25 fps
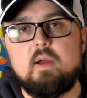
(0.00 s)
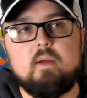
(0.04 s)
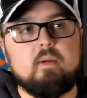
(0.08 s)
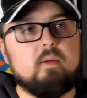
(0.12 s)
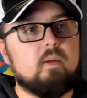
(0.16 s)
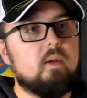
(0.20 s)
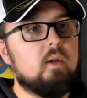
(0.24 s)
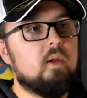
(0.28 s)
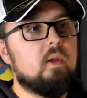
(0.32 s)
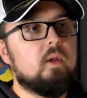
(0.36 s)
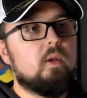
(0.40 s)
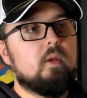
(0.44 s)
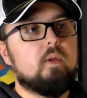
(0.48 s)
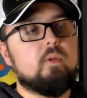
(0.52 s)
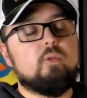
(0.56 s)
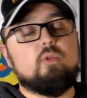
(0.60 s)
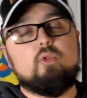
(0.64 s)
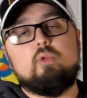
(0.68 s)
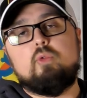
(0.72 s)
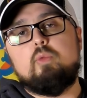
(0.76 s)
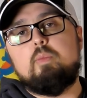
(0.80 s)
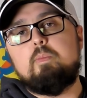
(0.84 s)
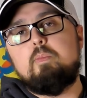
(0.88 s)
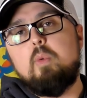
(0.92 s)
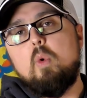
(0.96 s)
Euh, du,
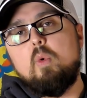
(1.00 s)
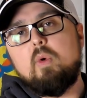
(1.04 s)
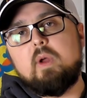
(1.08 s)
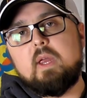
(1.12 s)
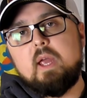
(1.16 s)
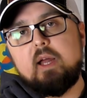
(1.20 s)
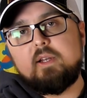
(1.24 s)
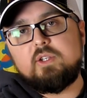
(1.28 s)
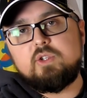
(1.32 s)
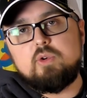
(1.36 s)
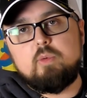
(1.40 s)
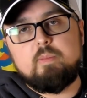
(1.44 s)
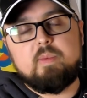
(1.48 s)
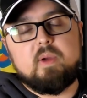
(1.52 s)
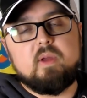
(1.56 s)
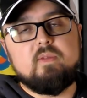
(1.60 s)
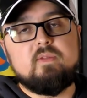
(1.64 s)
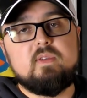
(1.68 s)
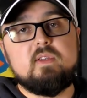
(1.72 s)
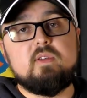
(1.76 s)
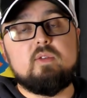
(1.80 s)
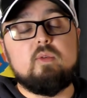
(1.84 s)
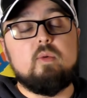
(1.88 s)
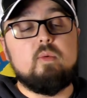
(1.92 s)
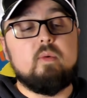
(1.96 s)
du bon catch en
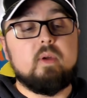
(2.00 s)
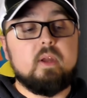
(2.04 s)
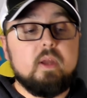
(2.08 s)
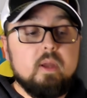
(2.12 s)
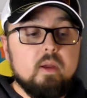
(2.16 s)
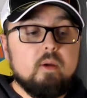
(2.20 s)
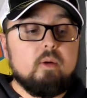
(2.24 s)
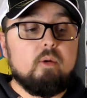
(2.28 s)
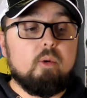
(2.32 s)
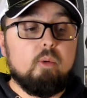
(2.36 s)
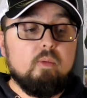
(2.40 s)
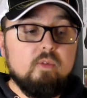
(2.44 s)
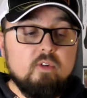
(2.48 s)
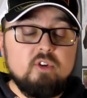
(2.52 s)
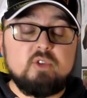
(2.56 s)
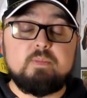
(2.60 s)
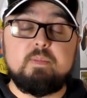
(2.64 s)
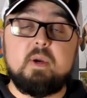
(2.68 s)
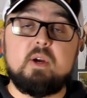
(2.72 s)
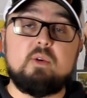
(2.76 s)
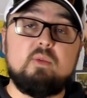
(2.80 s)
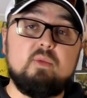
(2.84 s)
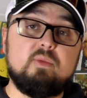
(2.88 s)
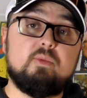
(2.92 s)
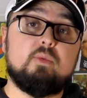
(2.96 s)
prévision. Et en revanche,
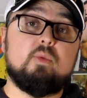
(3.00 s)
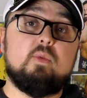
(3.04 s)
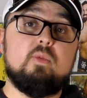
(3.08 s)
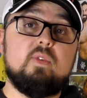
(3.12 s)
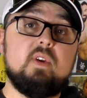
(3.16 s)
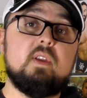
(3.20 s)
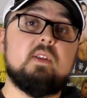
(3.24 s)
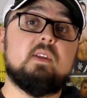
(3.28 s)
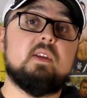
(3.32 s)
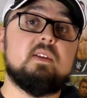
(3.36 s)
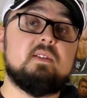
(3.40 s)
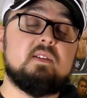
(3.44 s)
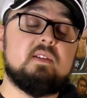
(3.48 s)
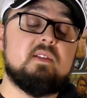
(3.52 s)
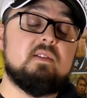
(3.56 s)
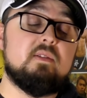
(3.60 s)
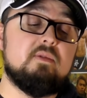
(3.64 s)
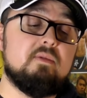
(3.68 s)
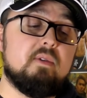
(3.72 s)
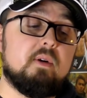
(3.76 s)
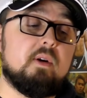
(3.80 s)
par contre, trouver une décision.